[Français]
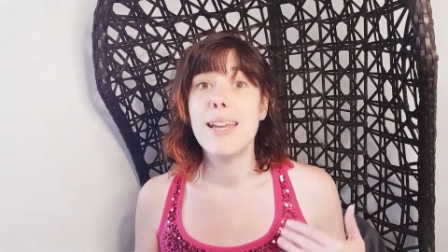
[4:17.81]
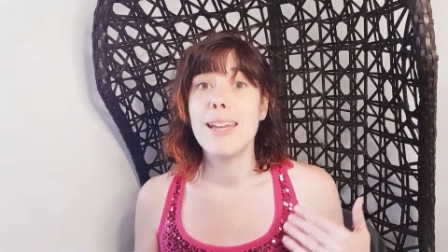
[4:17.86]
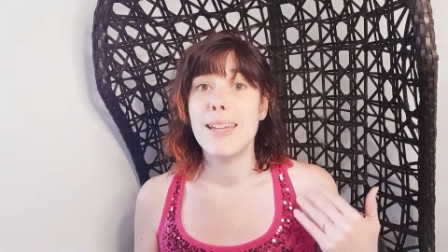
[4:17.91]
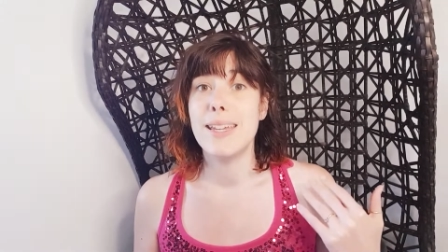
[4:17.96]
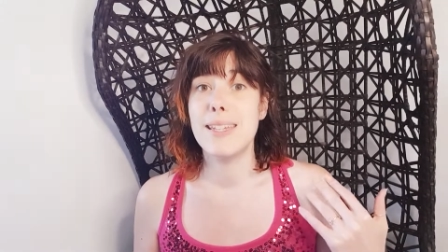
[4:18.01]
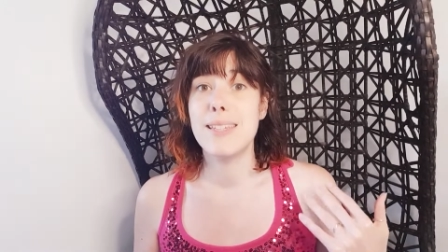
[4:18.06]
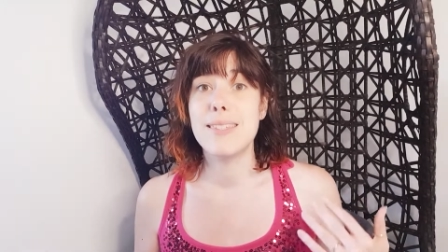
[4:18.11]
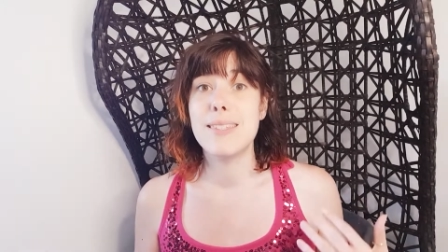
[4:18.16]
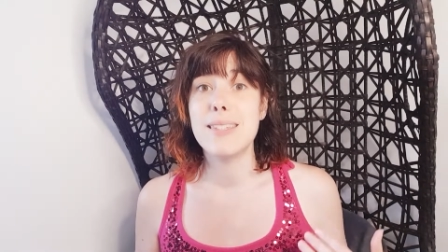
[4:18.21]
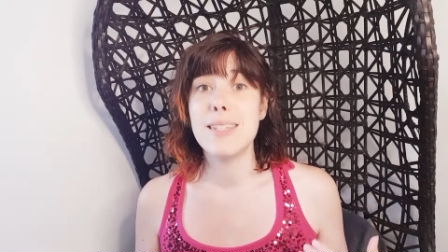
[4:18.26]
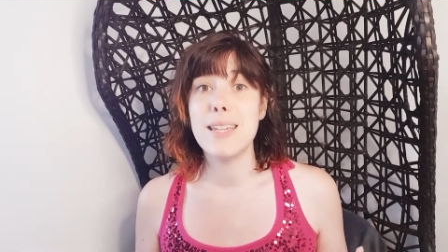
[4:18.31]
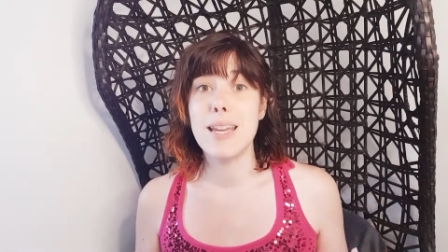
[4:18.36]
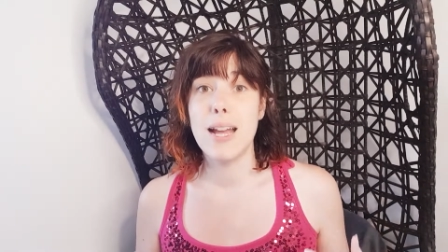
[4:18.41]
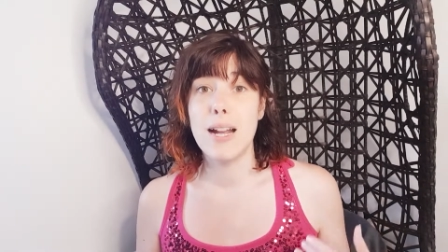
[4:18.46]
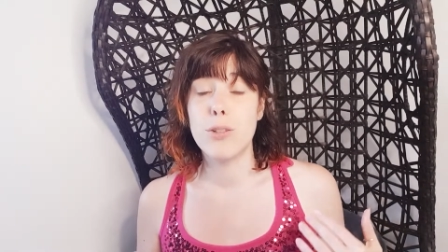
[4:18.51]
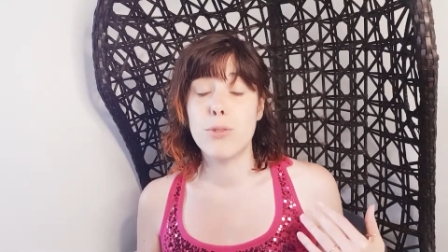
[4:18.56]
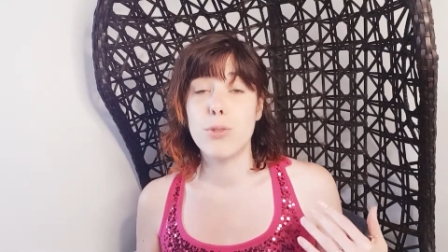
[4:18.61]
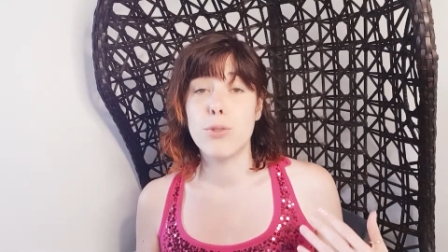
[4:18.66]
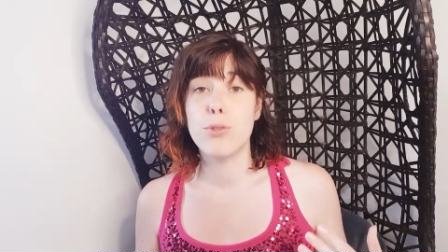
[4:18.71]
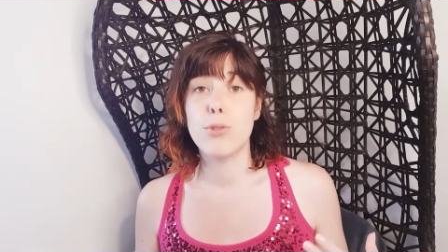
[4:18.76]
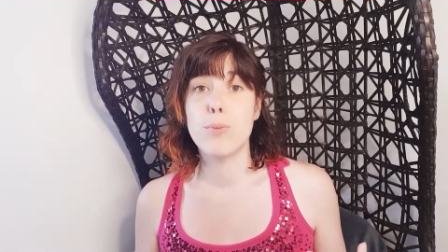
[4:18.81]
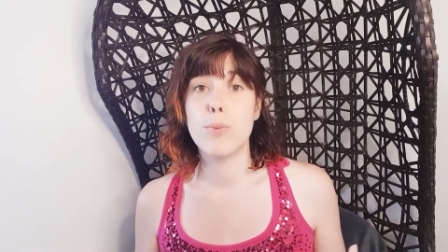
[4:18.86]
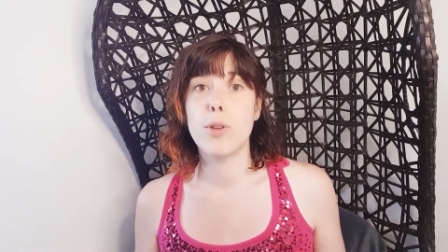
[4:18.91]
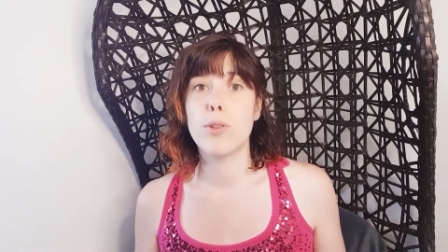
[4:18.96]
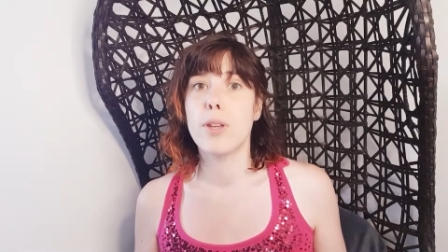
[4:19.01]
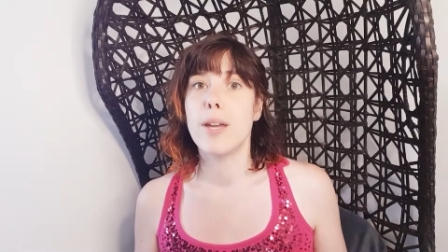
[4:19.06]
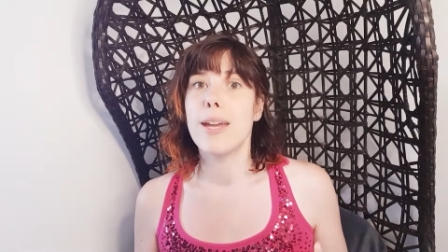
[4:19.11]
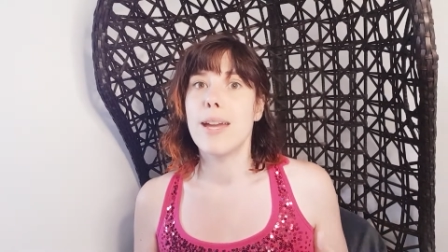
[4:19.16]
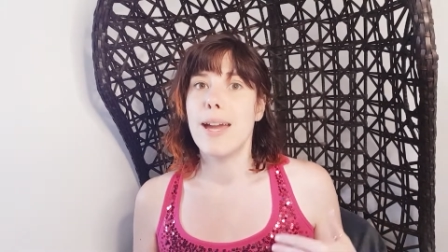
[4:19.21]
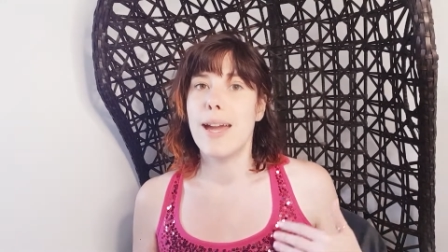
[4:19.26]
Et si elle te
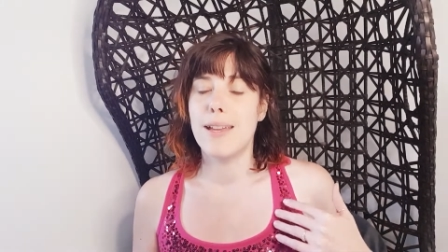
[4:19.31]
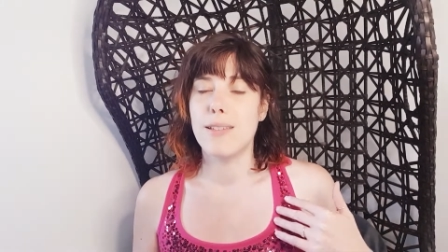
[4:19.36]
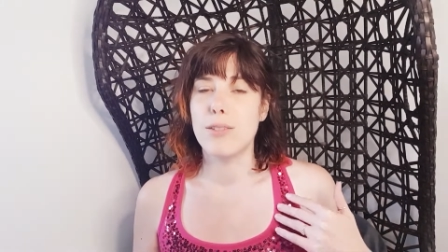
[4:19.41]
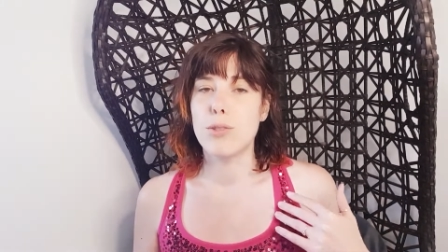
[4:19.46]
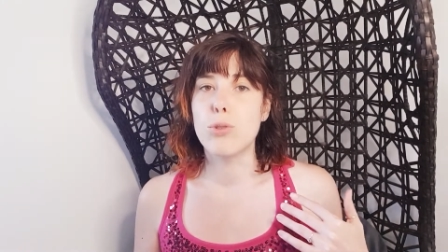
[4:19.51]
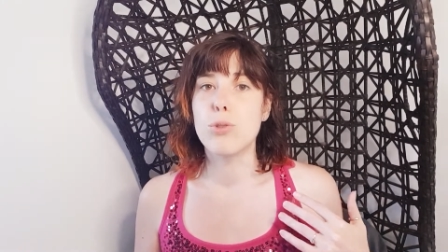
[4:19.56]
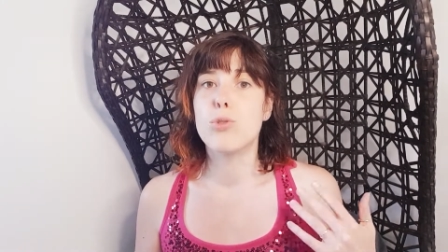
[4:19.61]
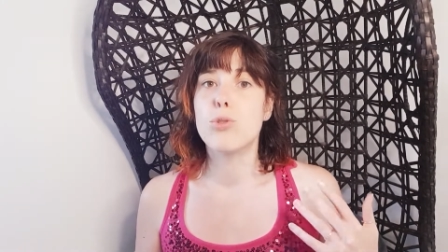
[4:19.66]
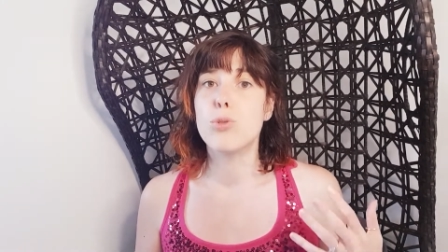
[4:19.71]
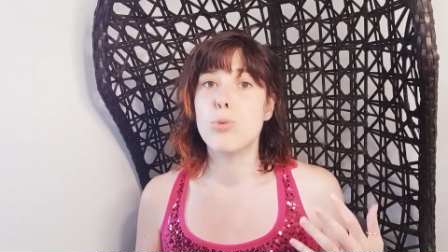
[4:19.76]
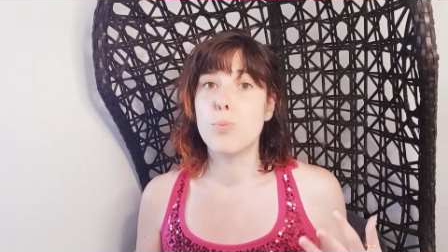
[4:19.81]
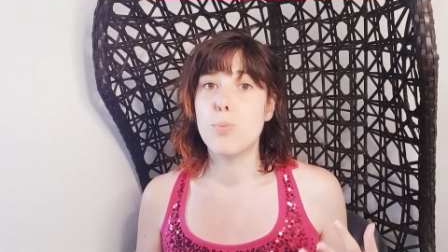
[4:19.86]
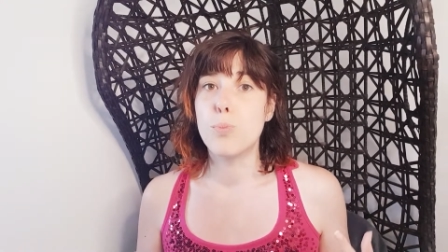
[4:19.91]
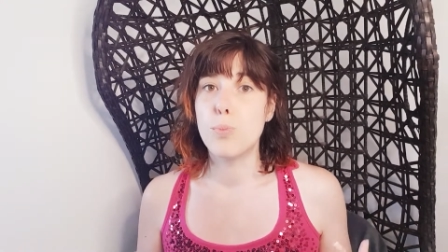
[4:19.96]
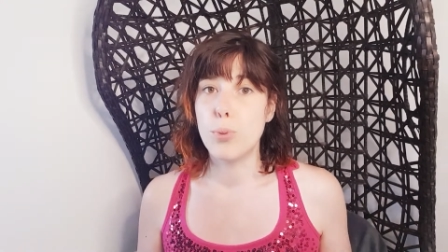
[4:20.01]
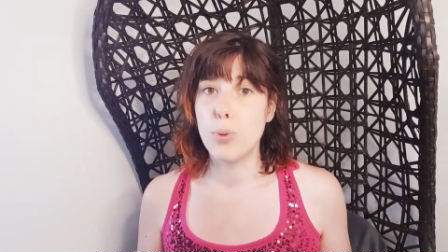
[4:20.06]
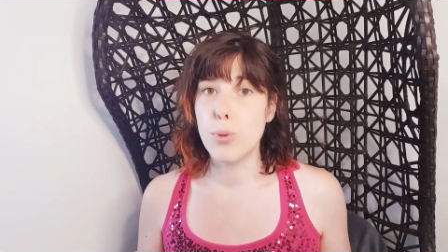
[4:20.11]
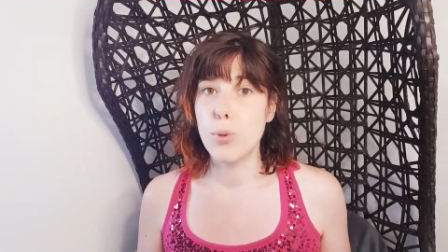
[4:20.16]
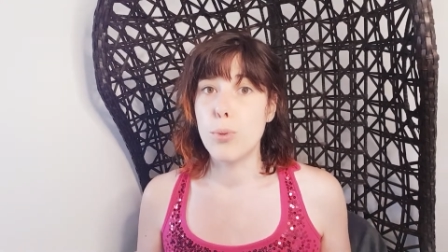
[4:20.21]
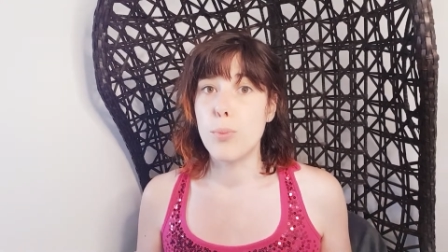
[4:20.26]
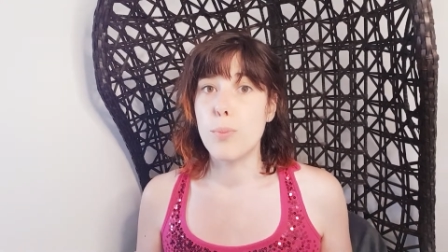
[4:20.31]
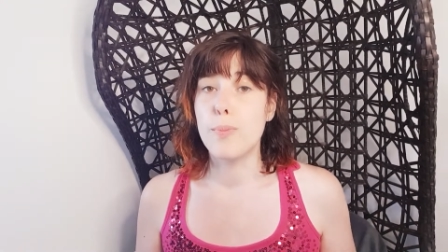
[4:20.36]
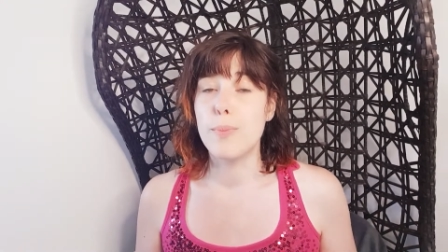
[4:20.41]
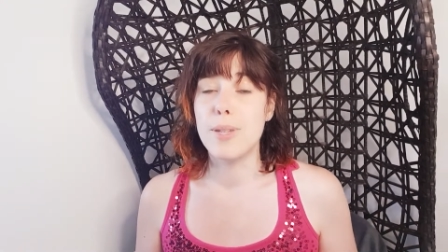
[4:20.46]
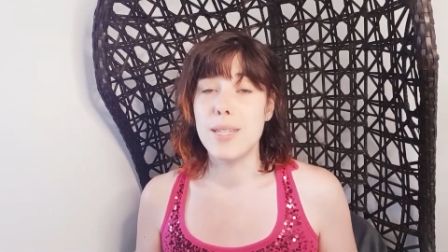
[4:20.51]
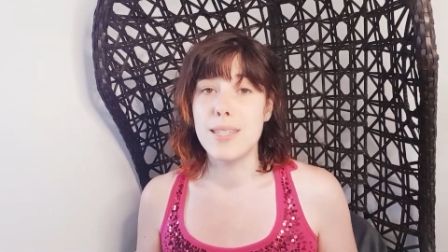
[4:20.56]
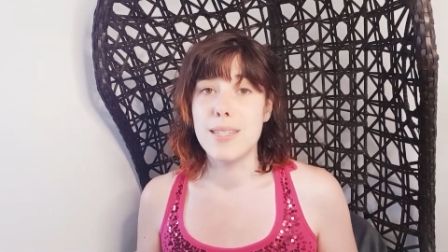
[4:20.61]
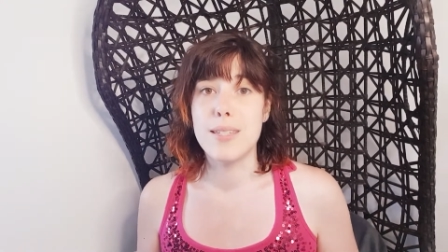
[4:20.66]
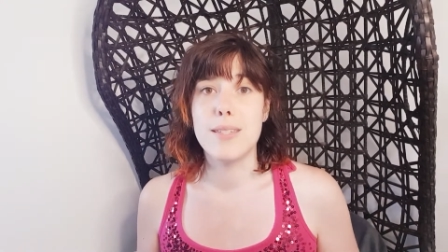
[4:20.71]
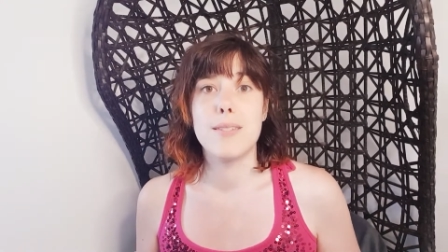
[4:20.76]
demande est-ce que tu peux
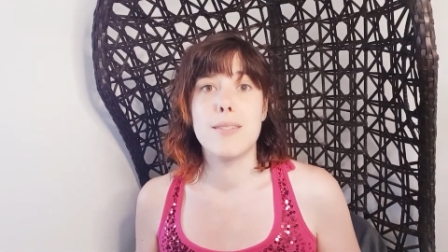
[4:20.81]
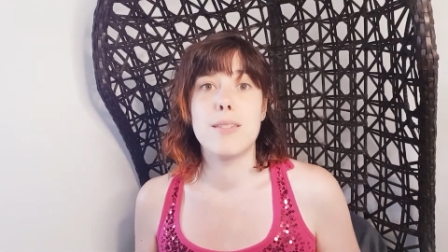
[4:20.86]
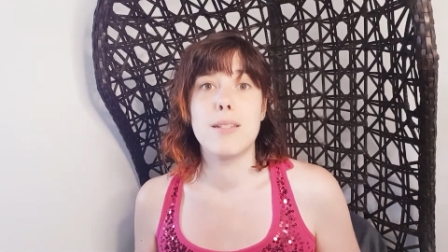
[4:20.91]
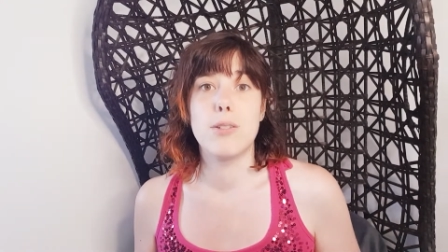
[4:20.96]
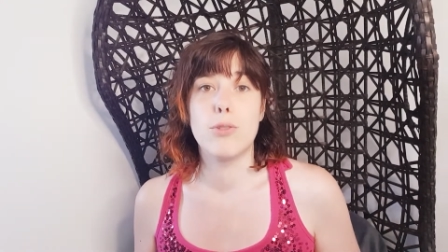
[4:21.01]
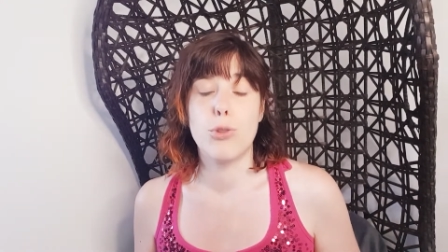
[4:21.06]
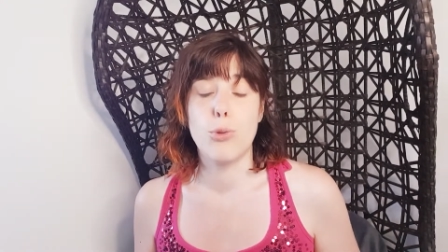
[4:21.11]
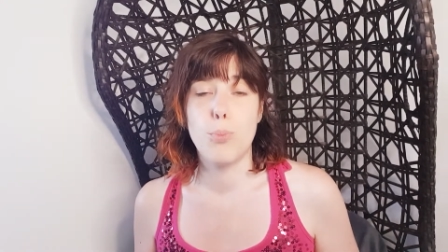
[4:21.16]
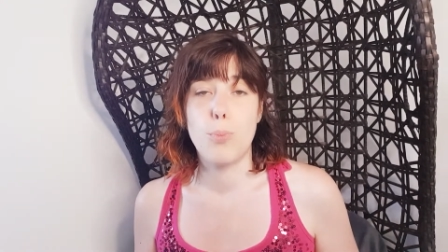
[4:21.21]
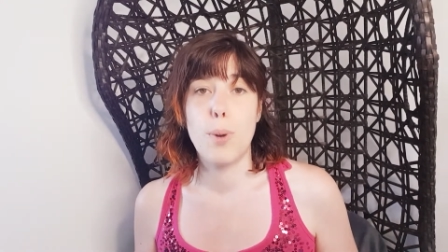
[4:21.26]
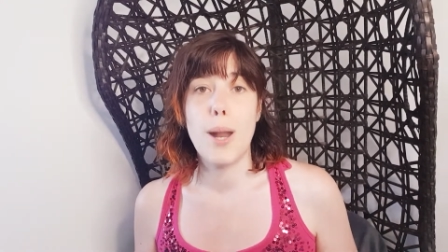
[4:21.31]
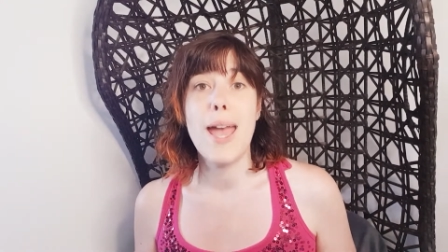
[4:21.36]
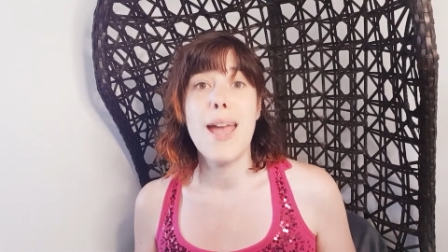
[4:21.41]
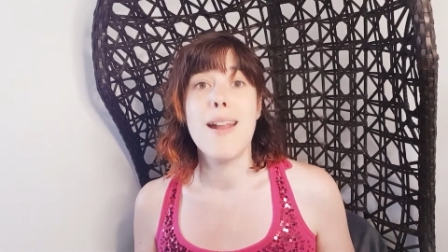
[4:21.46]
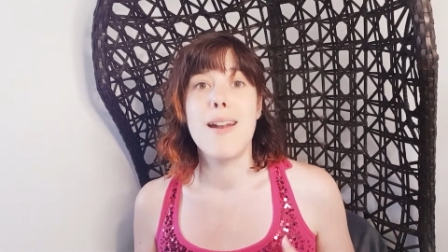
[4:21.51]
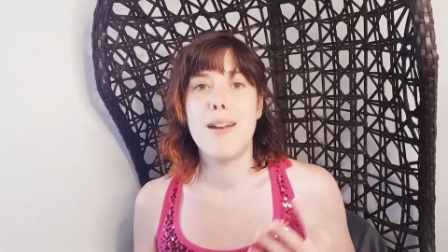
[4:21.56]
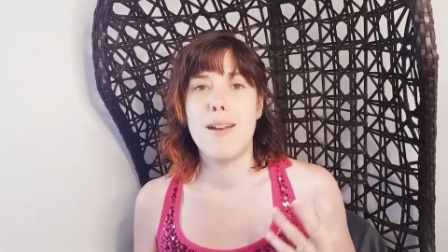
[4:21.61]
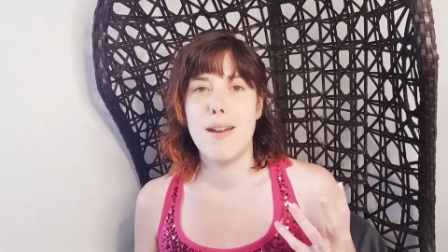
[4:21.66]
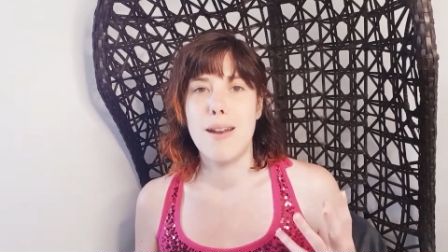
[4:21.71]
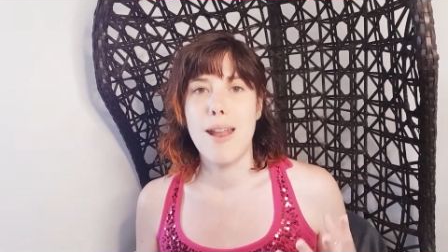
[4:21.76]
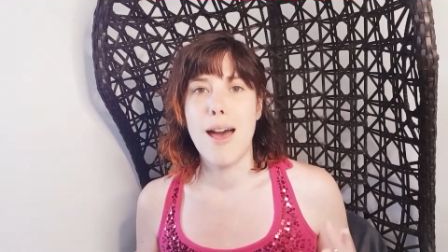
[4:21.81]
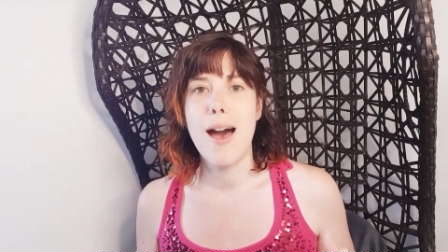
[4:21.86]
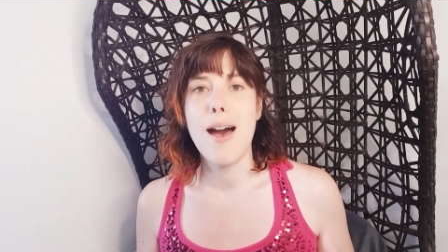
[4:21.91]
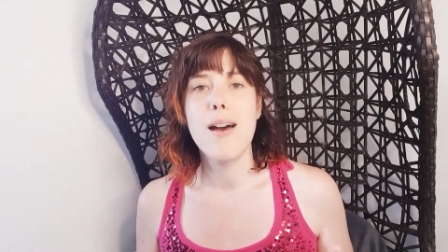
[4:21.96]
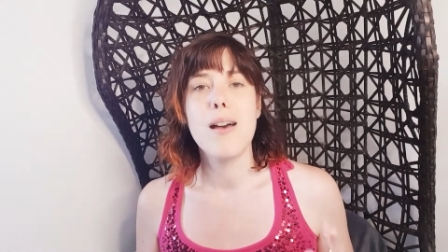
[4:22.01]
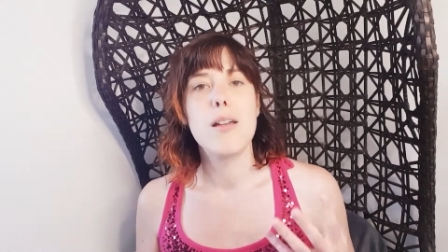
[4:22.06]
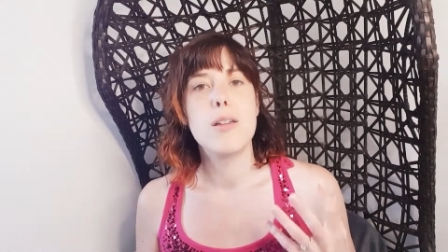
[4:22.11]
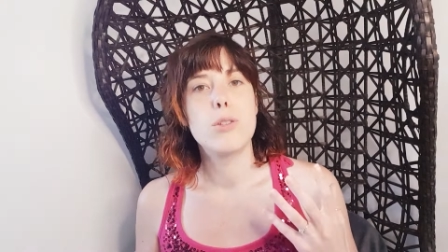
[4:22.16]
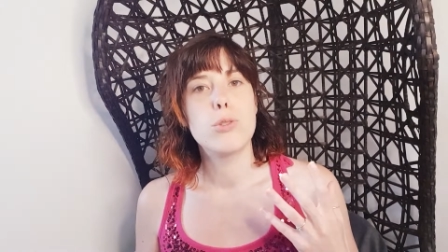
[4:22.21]
m'aider s'il te plaît, là,